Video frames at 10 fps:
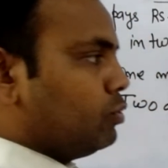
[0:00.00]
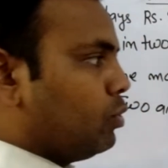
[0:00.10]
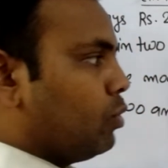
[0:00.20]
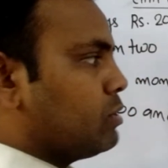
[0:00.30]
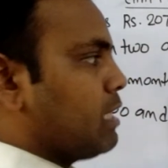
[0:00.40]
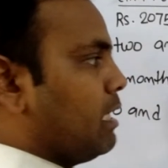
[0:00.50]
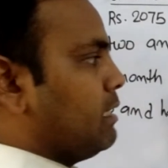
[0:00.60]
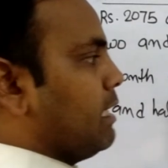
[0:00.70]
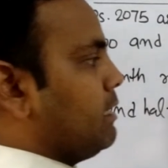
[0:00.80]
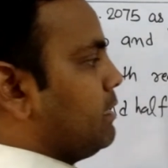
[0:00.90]
दो साल
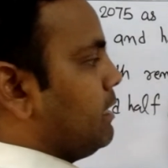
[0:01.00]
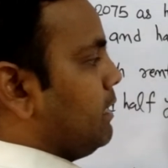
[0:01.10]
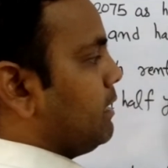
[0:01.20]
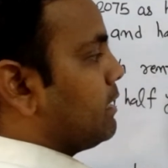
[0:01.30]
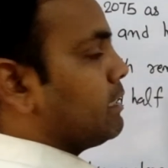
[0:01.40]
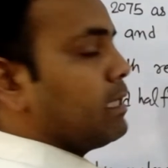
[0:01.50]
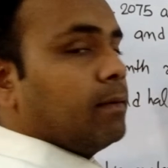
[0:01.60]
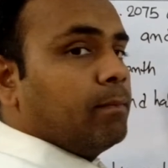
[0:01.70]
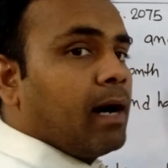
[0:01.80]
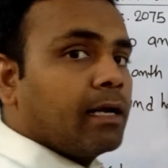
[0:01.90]
यानी कि कितना
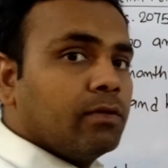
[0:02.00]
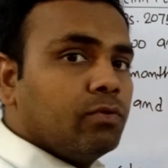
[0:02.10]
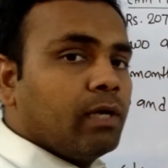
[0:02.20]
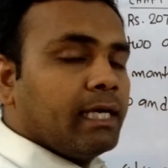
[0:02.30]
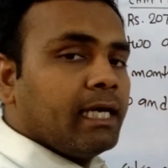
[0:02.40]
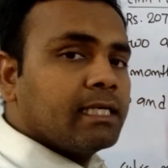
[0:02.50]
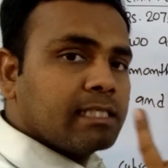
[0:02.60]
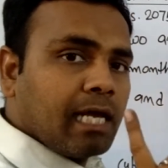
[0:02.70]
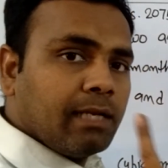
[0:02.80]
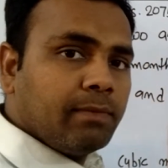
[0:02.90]
बारह दो एक
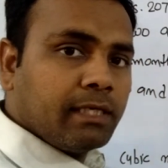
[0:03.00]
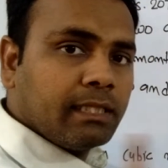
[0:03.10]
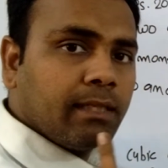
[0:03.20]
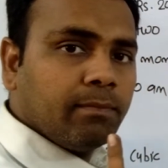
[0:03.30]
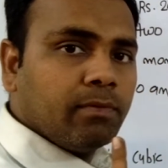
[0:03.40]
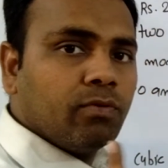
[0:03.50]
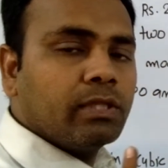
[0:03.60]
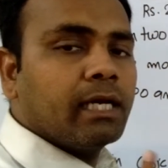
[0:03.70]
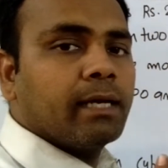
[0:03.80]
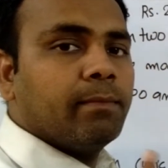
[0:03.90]
साल में कितने
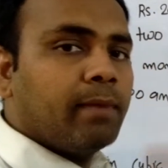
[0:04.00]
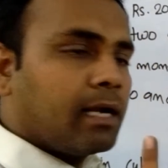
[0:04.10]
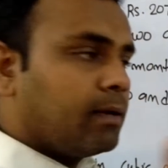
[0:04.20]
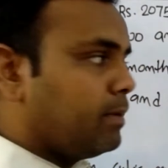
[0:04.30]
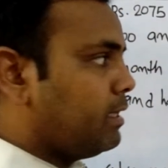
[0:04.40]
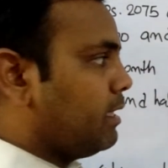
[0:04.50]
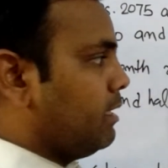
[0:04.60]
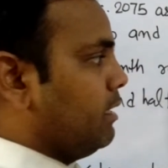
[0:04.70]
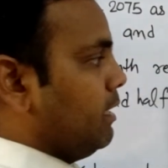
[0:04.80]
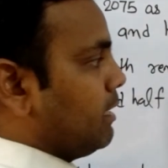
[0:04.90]
होते हैं बारह महीने
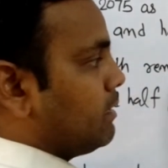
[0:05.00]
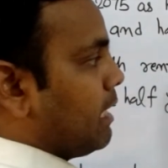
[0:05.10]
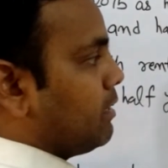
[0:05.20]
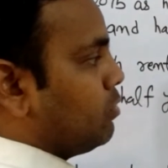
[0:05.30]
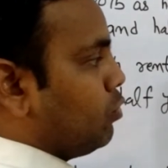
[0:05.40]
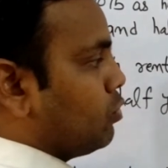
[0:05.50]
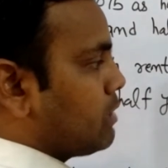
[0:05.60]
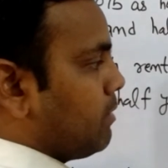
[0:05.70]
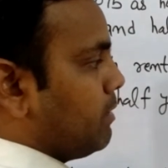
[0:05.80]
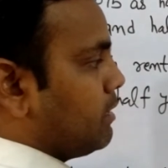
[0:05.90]
यानी कि दो
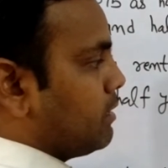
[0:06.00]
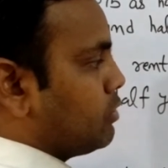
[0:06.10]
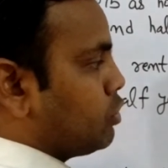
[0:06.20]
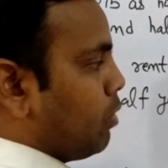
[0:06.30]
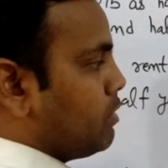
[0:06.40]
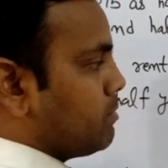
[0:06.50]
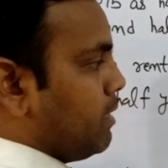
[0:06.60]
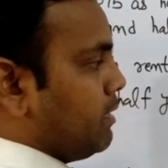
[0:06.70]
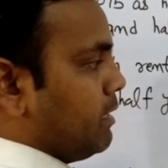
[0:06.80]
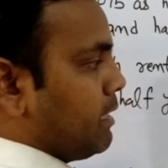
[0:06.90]
साल में कितने चौबीस
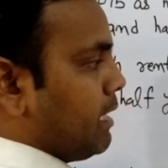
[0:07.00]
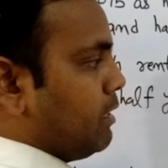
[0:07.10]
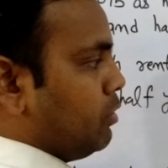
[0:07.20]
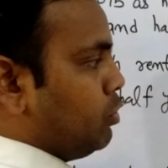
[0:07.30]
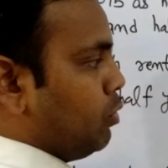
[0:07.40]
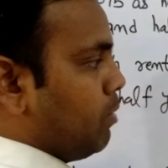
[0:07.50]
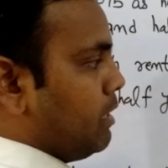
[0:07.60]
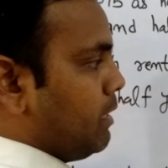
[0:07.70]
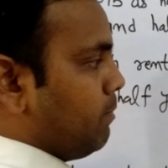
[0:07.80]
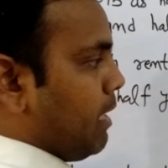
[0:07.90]
महीने यानी कि टू
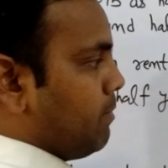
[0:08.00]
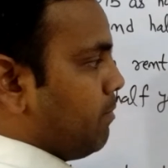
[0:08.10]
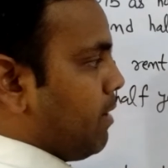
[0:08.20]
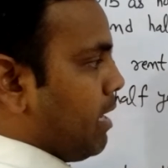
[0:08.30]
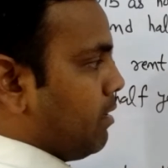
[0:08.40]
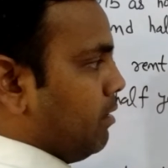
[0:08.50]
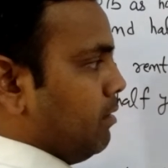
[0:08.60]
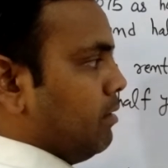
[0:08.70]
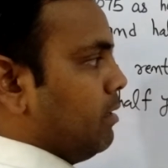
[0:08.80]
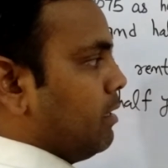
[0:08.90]
मल्टीप्लाई बारह
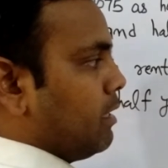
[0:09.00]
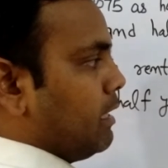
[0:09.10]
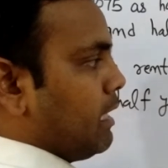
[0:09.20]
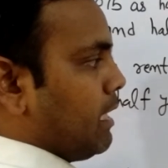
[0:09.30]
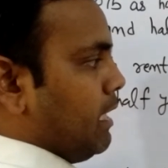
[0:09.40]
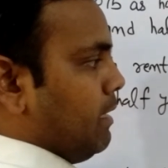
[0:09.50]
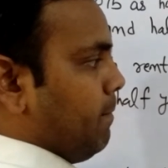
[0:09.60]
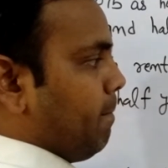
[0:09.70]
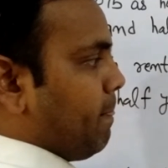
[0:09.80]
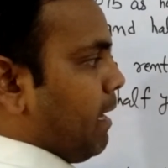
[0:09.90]
क्लियर है
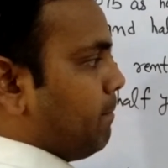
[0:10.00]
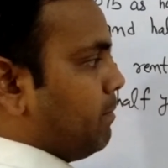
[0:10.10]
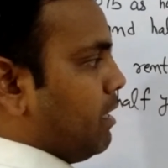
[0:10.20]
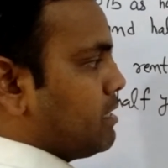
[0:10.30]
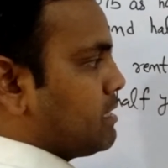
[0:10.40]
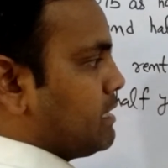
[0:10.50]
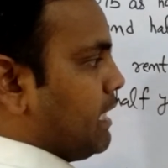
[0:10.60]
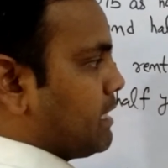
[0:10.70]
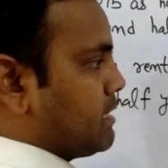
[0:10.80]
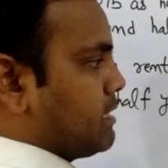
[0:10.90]
अब प्लस
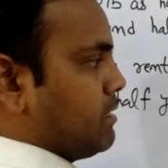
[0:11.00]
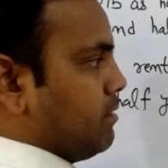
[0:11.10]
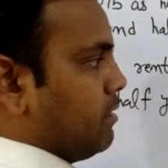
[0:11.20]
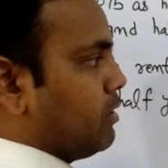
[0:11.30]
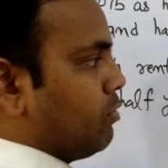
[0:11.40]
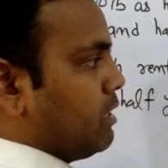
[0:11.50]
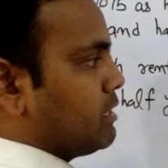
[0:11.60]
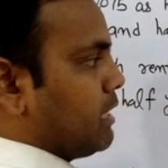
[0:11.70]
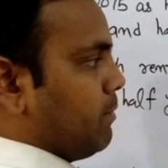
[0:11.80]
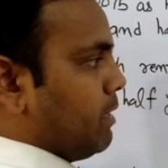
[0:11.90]
सिक्स क्योंकि
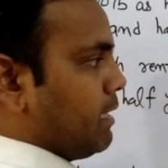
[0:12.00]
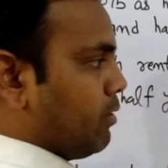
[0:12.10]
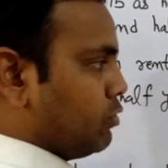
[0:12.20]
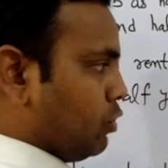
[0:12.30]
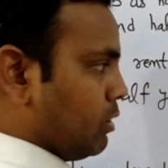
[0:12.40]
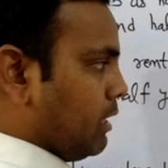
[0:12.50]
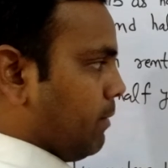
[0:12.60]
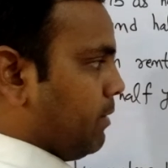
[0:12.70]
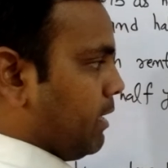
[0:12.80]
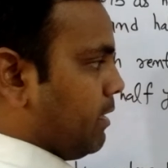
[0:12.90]
ये छः महीना को जोड़ देना
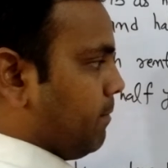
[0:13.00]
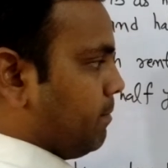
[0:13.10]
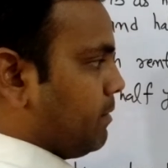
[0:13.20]
पड़ेगा